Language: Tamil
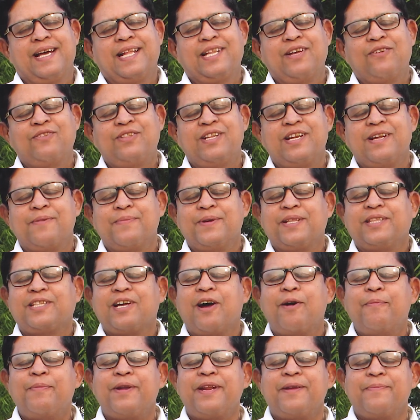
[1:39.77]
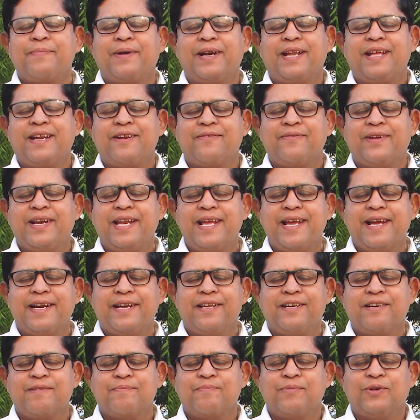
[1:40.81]
அதாவது நம்ம தாமரை மலரை வெளியே
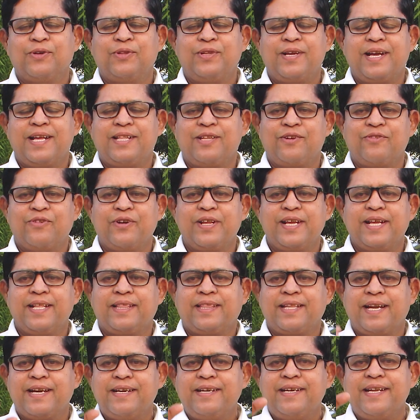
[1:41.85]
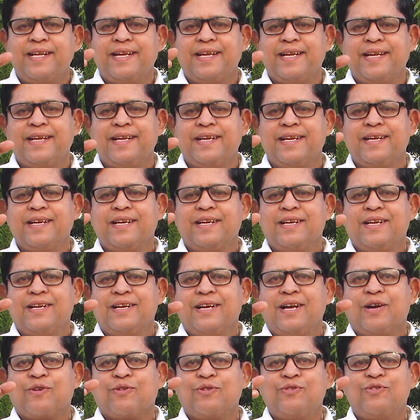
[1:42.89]
எடுக்கும்போது அதனுடைய தண்டு
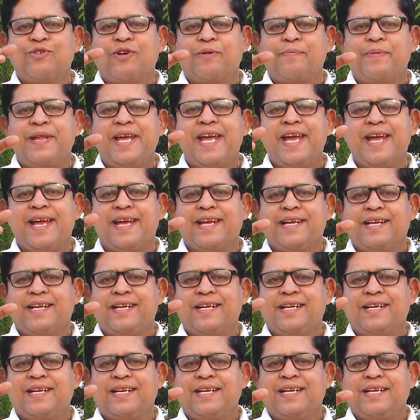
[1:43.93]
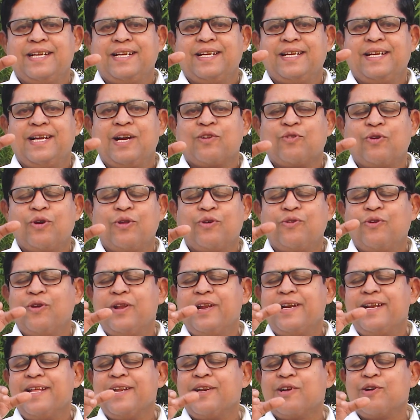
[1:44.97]
கொஞ்சம் அப்படியே கொல
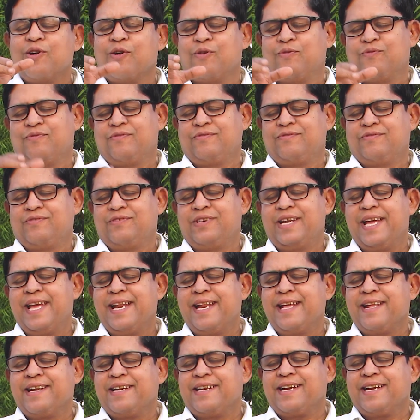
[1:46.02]
கொலன்னு இருக்கும் நேரம்